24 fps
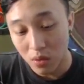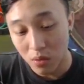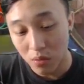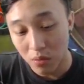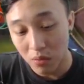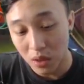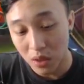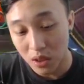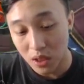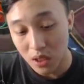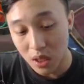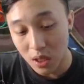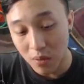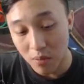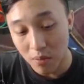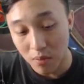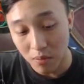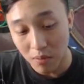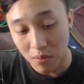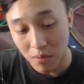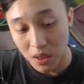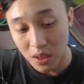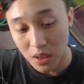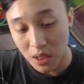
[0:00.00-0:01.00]
misnya
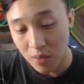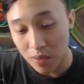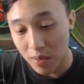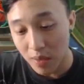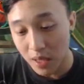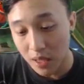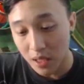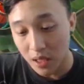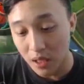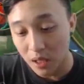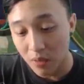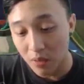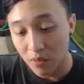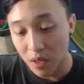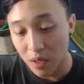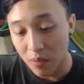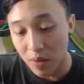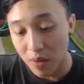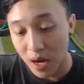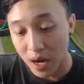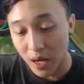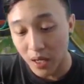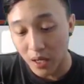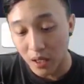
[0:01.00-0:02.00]
misnya mana
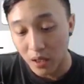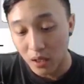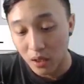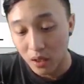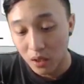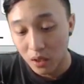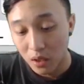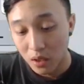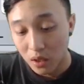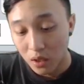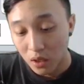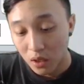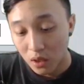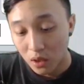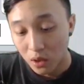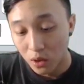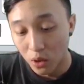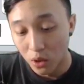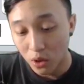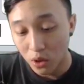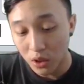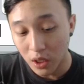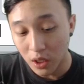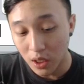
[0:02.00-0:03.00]
diam-diam baik?
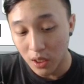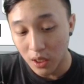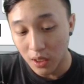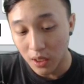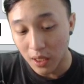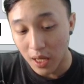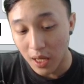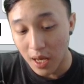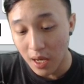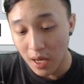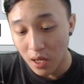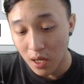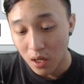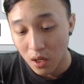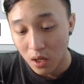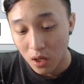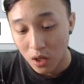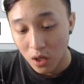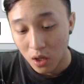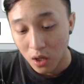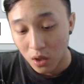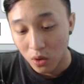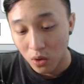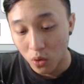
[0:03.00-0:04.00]
Lu kira
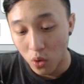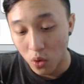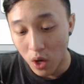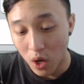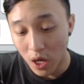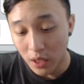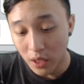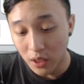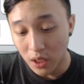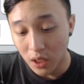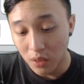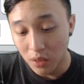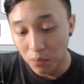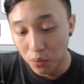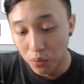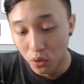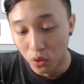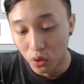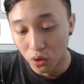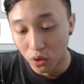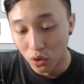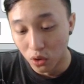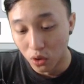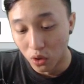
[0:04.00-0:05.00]
gua
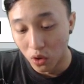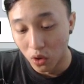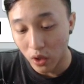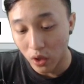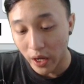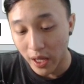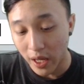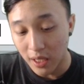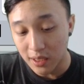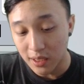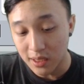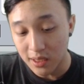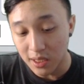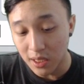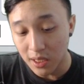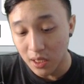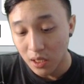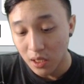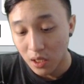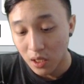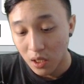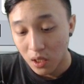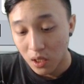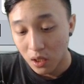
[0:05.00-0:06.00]
dibunuh
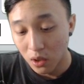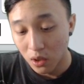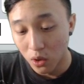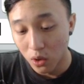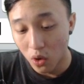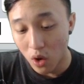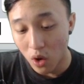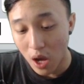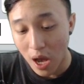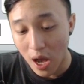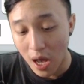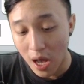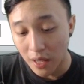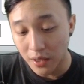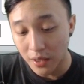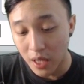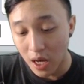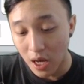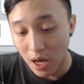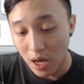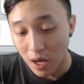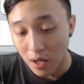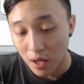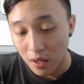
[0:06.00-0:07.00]
Elsie? Lu
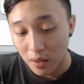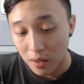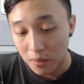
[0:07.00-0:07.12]
ada